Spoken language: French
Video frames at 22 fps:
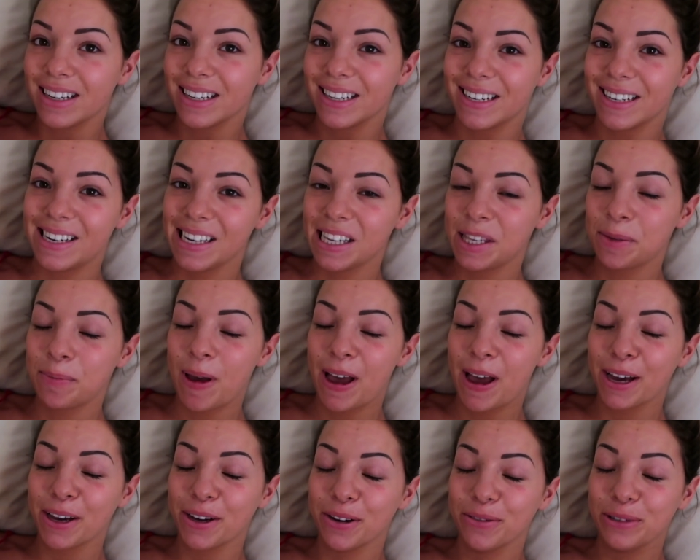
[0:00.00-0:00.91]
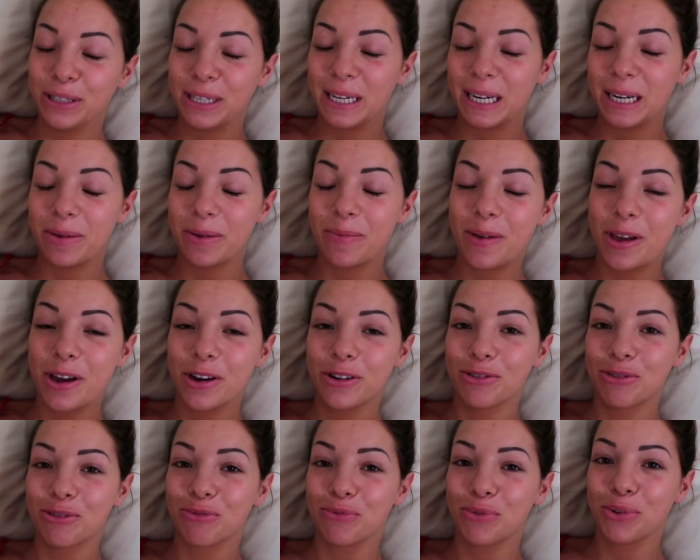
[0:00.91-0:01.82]
J'espère que vous allez
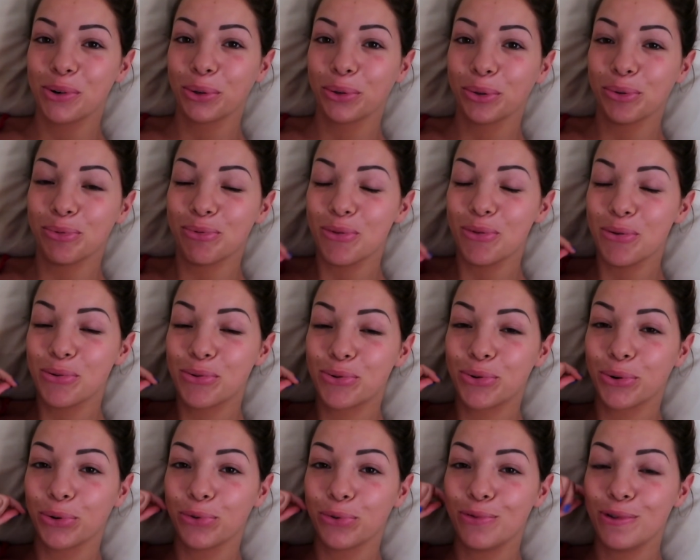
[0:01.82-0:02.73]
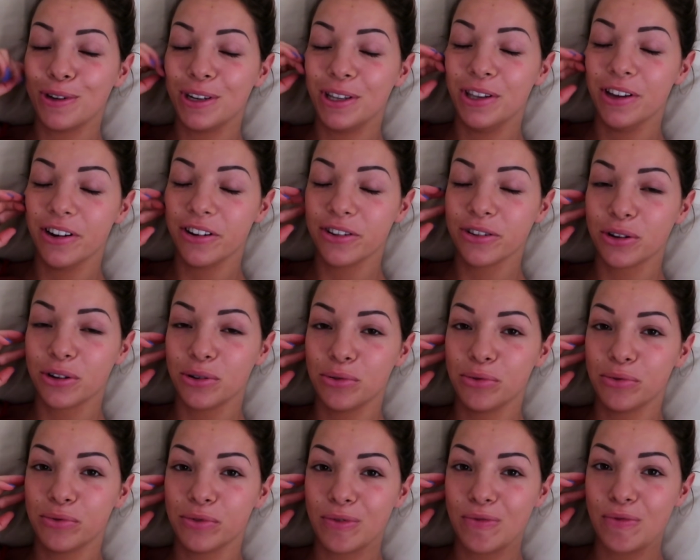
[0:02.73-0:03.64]
bien, je vous retrouve aujourd'hui dans un
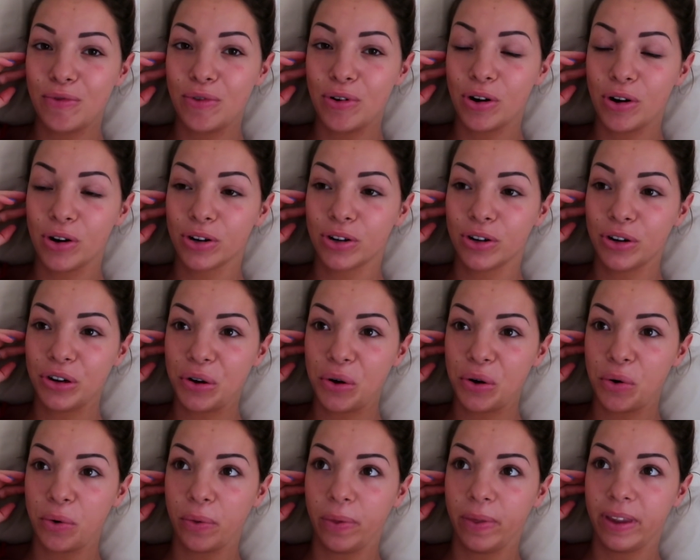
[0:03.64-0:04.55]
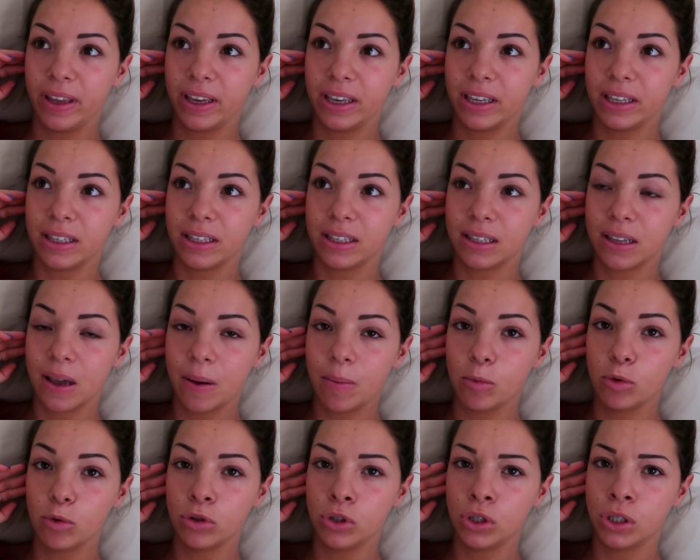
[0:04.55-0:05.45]
nouveau vlog. On est
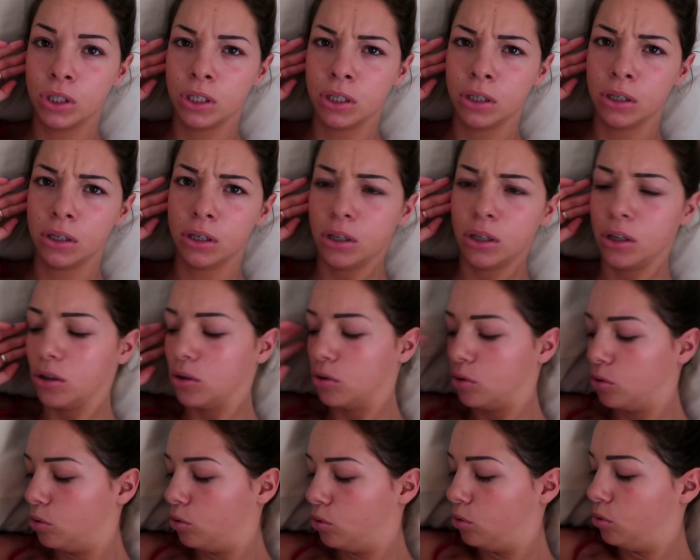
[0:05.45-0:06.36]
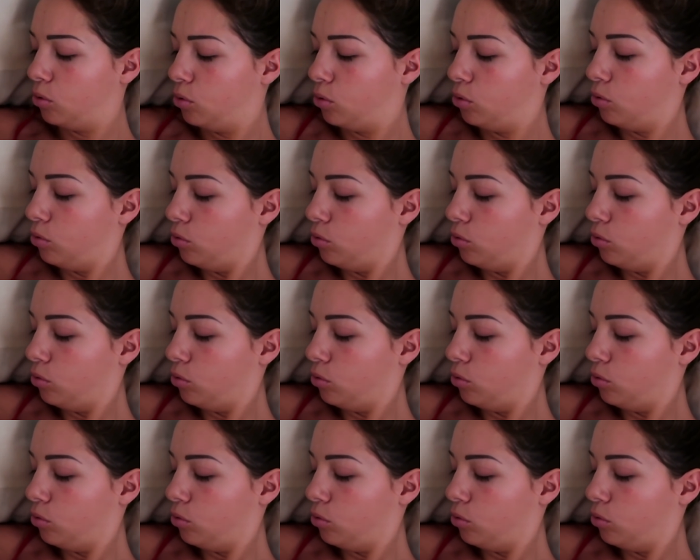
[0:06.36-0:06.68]
samedi... Euh,